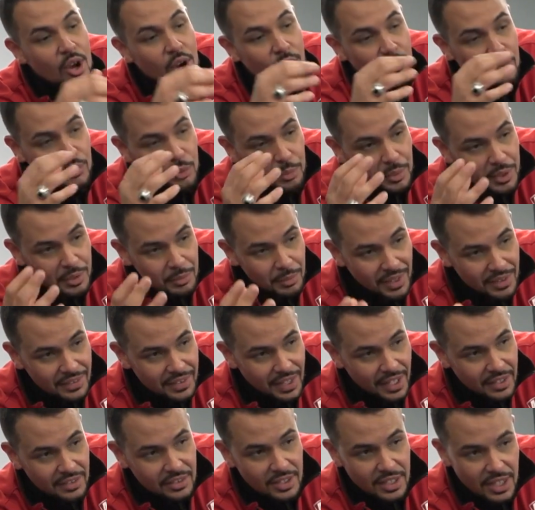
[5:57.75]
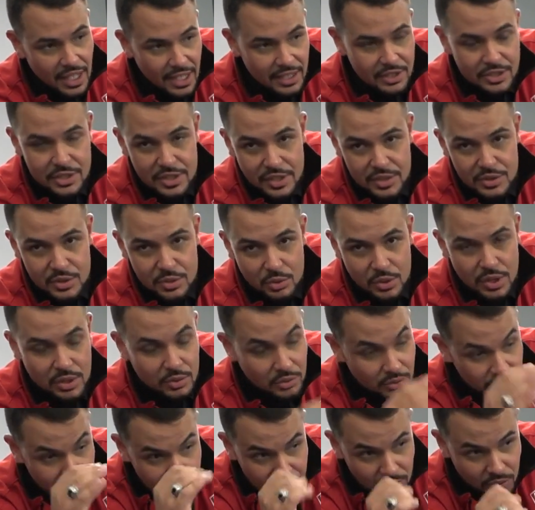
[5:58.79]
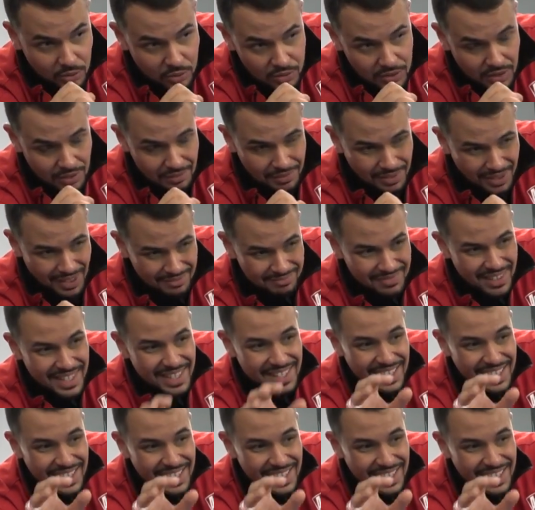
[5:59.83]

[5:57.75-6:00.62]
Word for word: womit man dann eine Ladestation hat und wieder runterfahren.